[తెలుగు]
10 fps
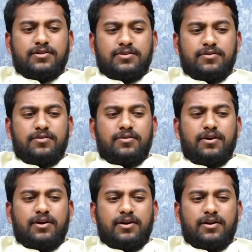సో
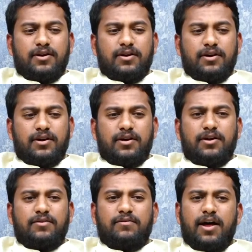
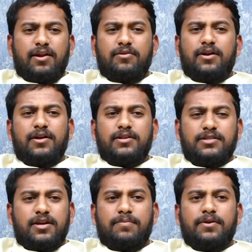వాళ్ళు కూడా
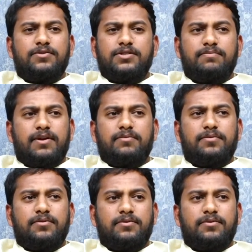చిన్నప్పటి నుంచి మనము